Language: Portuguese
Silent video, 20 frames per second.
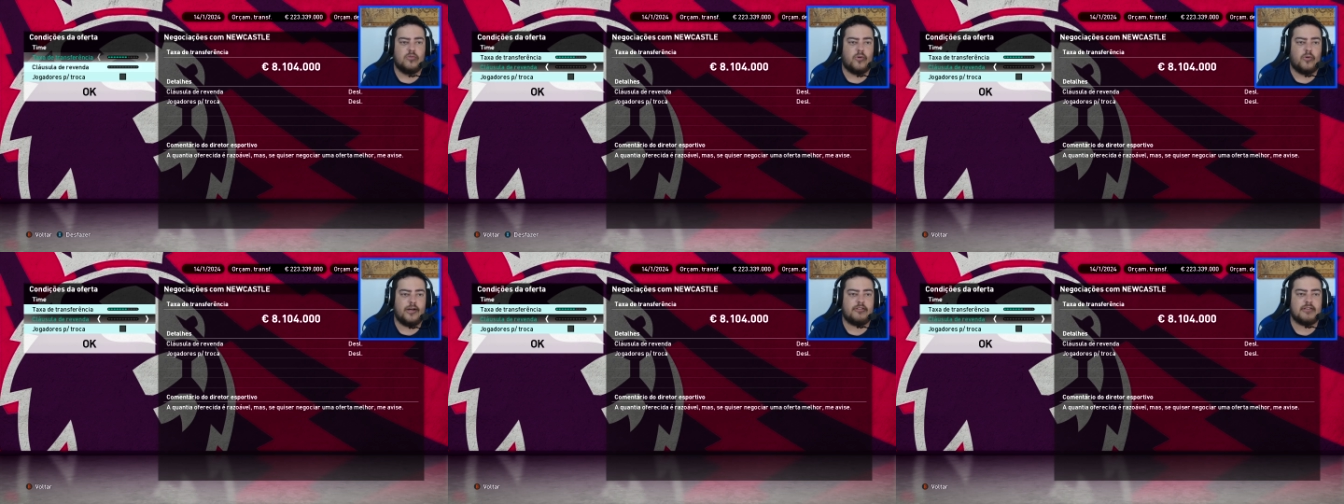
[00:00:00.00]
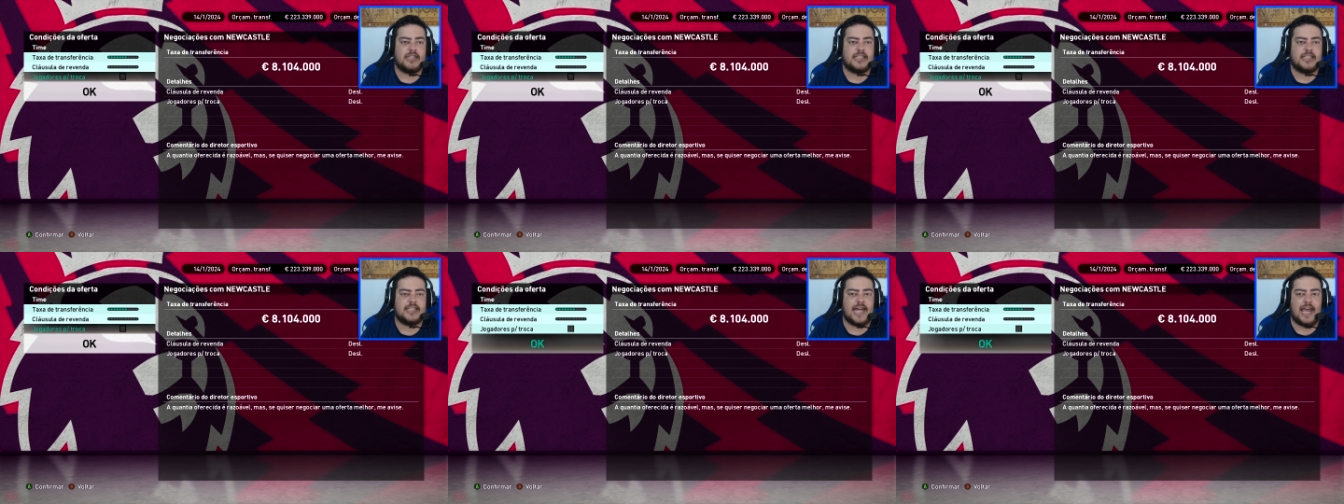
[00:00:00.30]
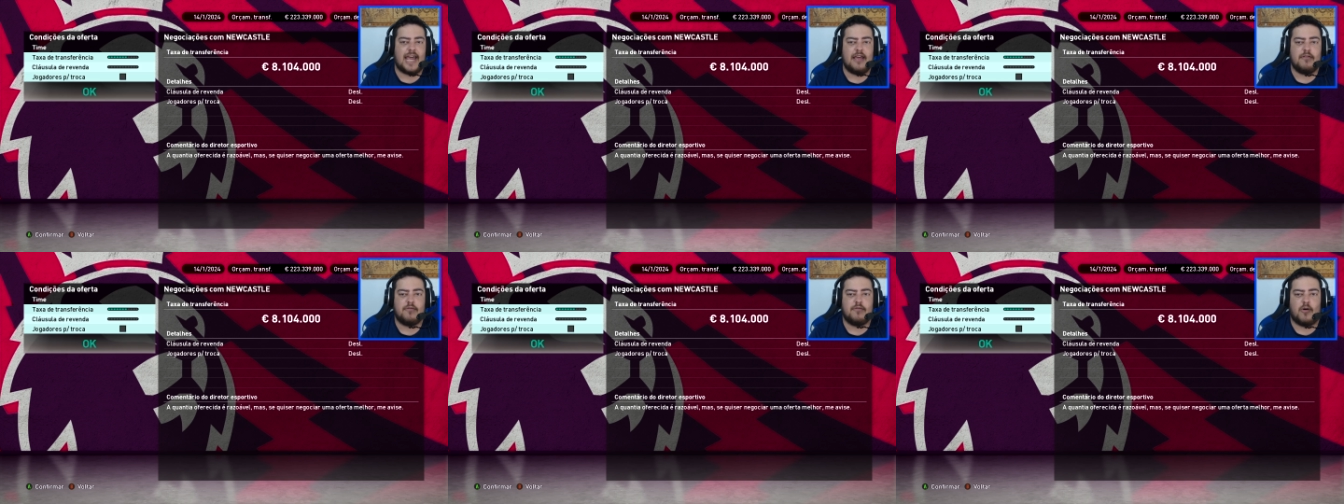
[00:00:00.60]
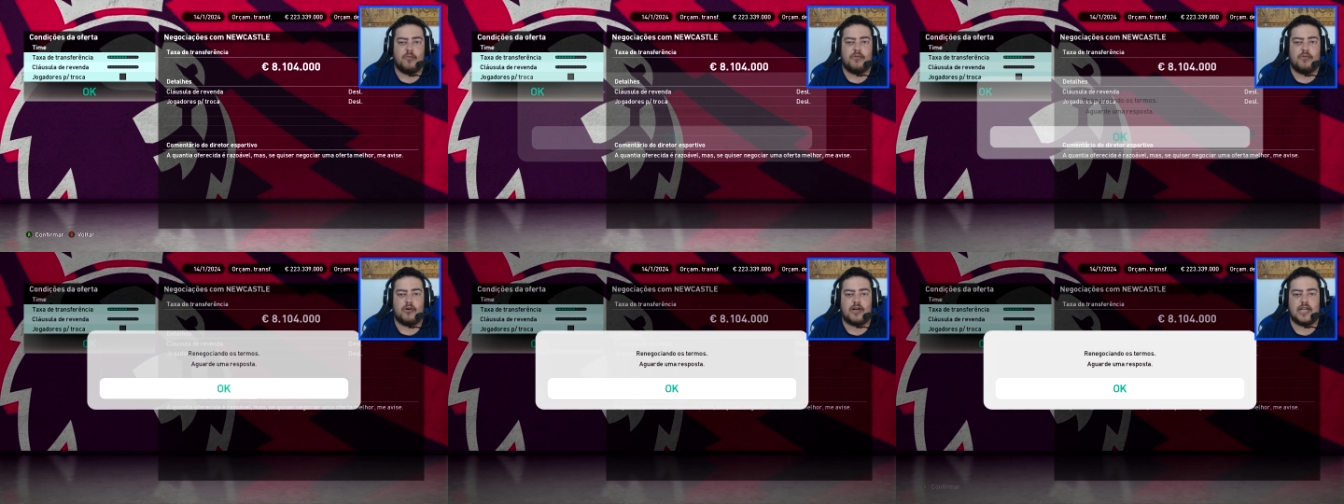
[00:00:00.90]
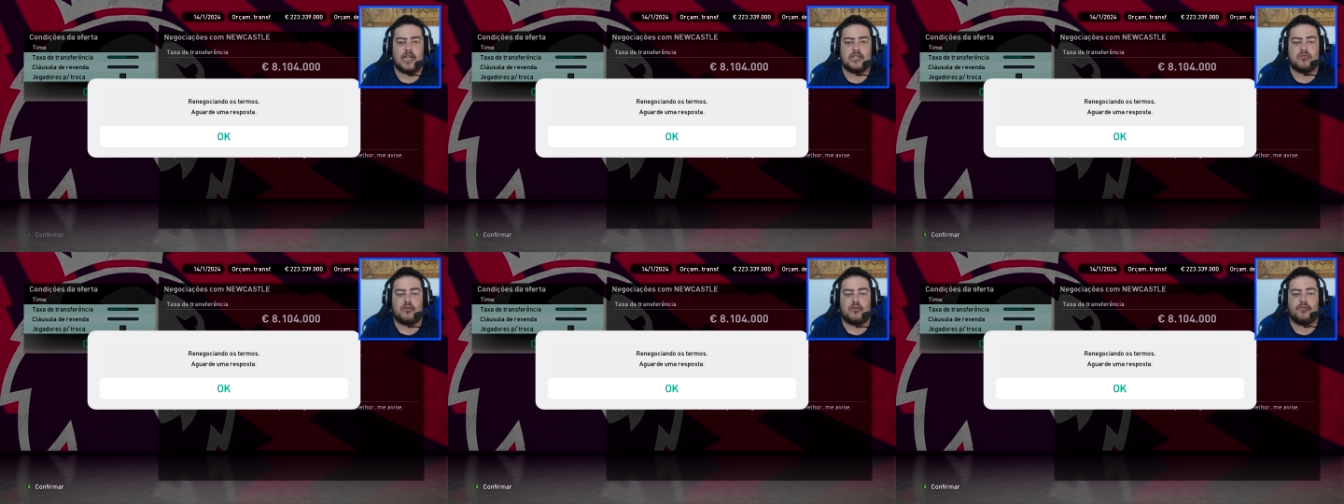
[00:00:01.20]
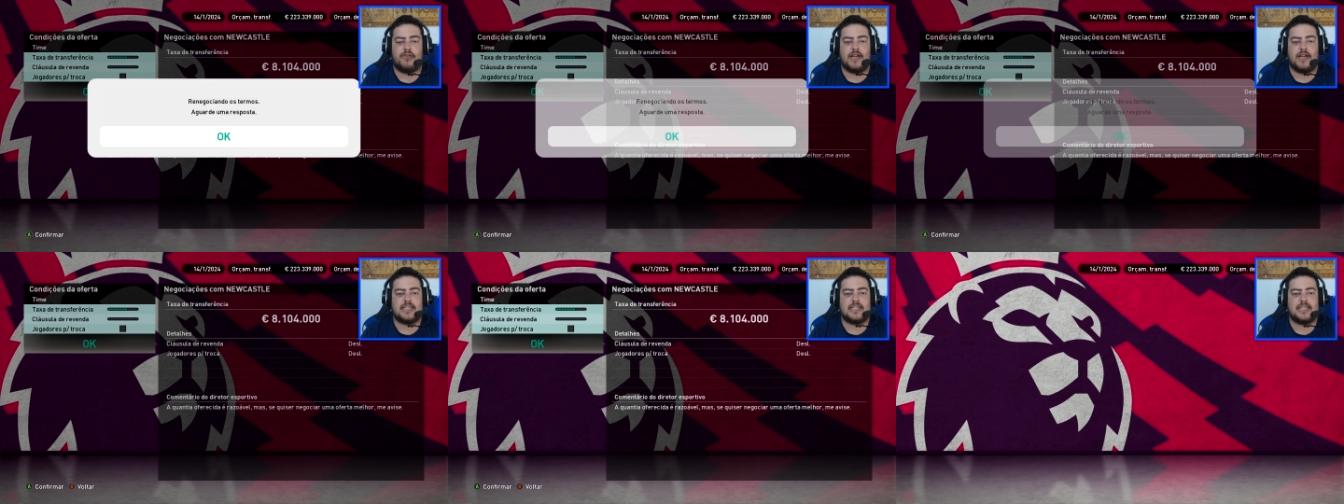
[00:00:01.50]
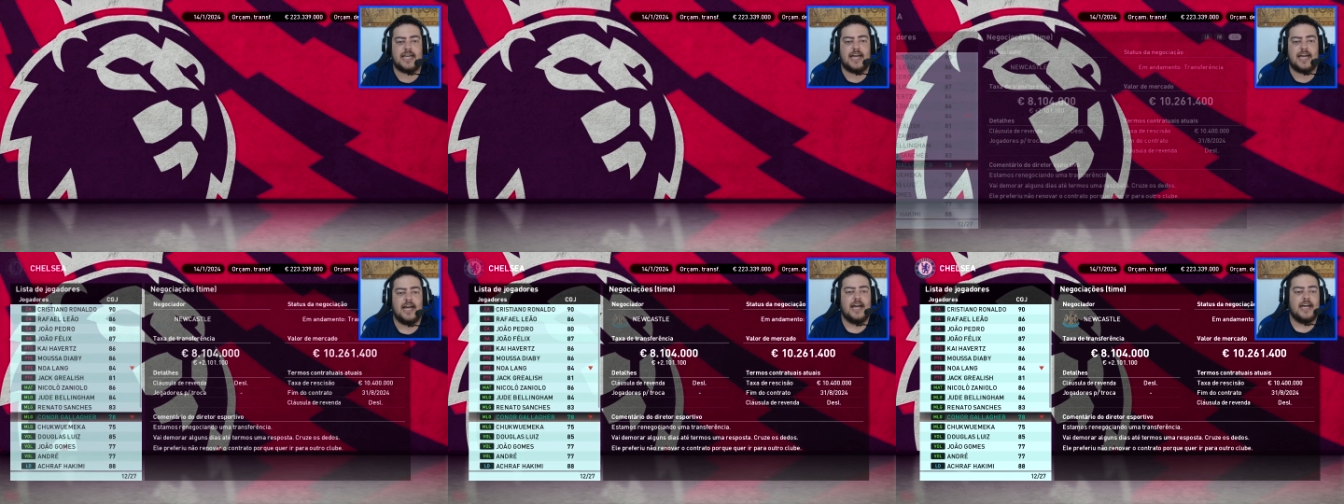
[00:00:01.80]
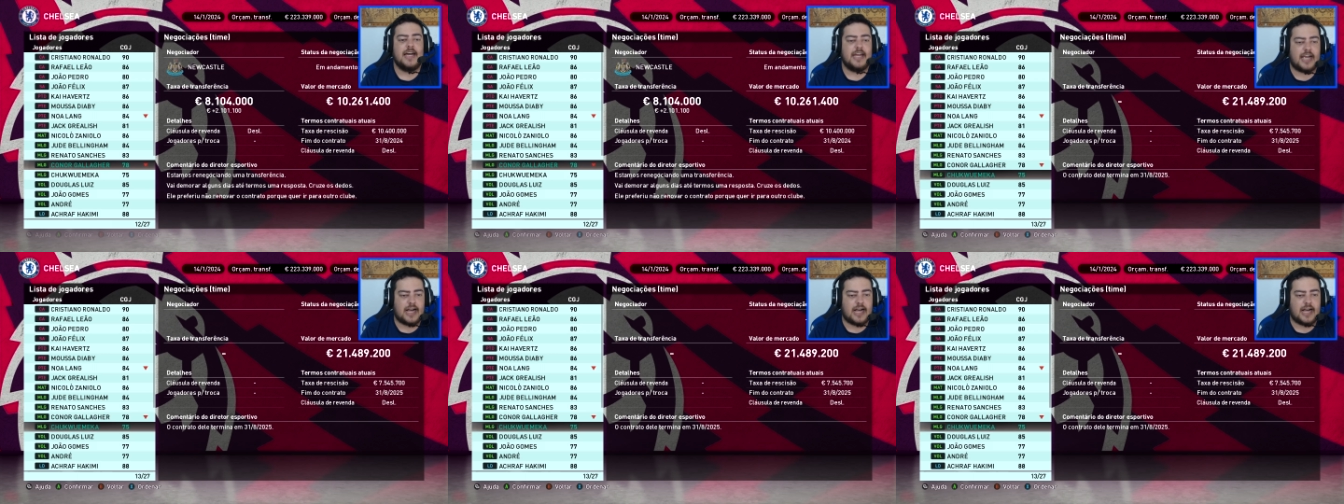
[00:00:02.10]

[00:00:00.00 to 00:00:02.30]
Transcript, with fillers: 8 e 100, vamos ver o que eles vão oferecer.